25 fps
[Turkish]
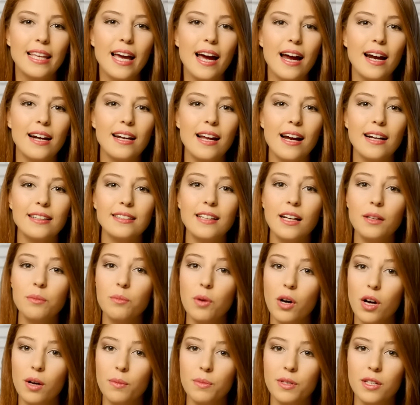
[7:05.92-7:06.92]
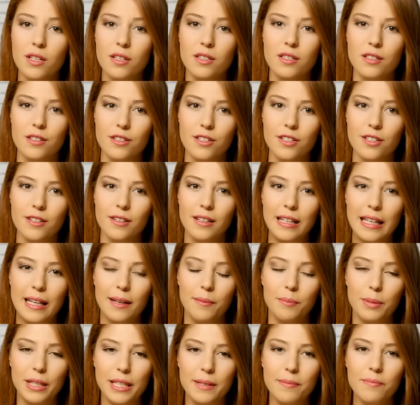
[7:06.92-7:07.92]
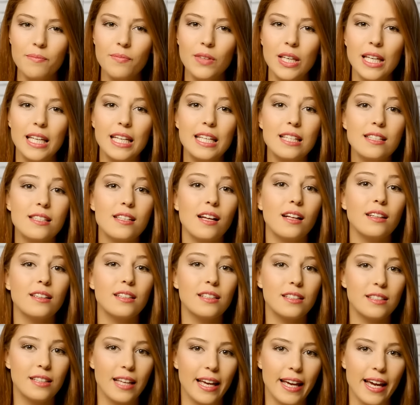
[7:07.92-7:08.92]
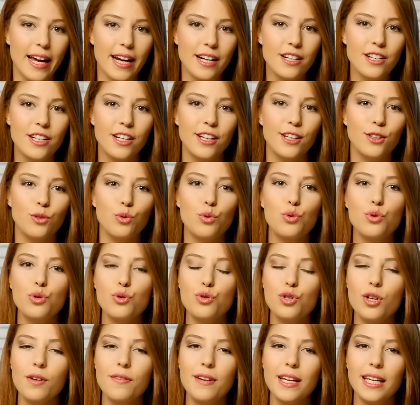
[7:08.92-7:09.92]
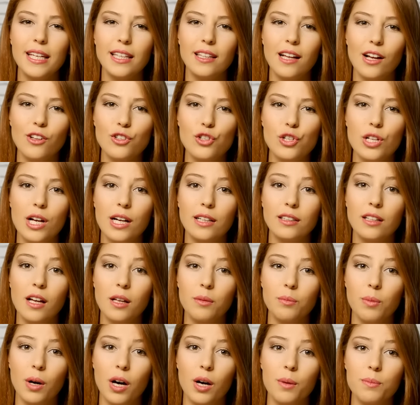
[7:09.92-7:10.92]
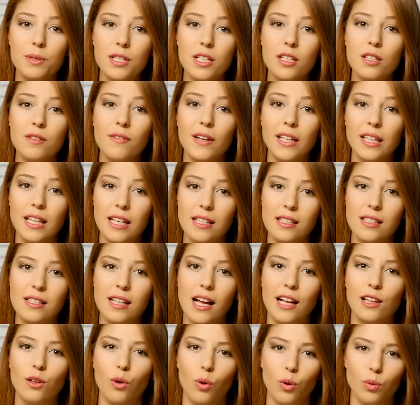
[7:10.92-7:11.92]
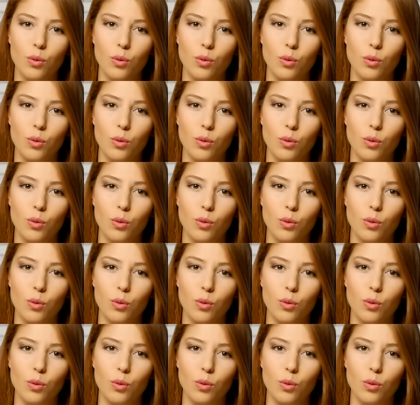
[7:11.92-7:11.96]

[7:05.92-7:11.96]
değerlerden bağımsızdır Bilim, insanları değer, düşünce ve inançlardan bağımsız ve nesnel